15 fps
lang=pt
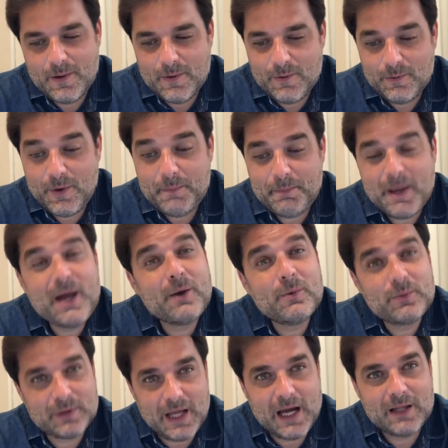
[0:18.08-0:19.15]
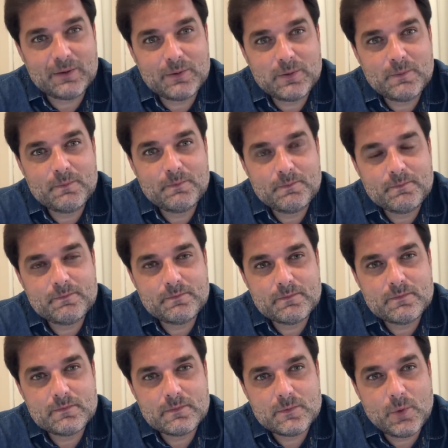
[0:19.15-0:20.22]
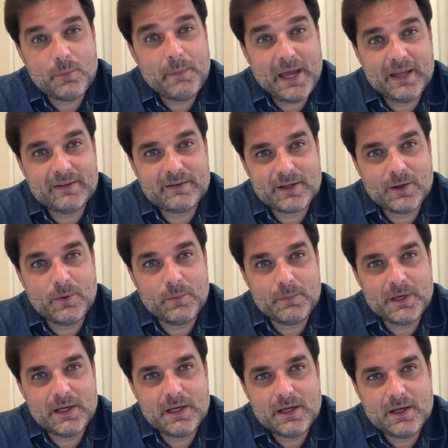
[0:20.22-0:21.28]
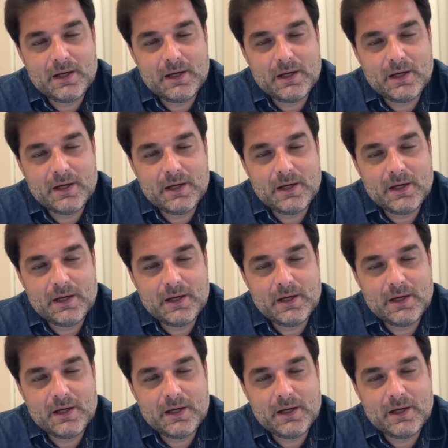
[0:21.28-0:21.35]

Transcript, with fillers: foi perguntado, o mestre Rumi